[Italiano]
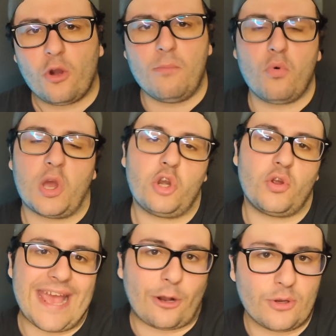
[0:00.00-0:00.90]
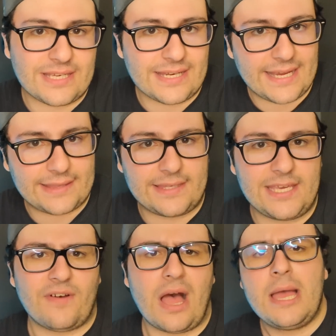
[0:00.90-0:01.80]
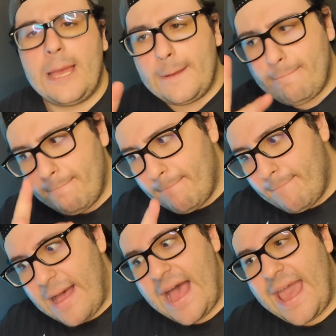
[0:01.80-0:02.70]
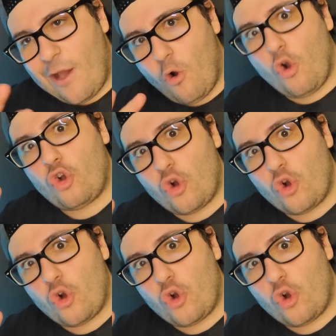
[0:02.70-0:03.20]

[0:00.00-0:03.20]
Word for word: Comunque non è così negativa, ma è un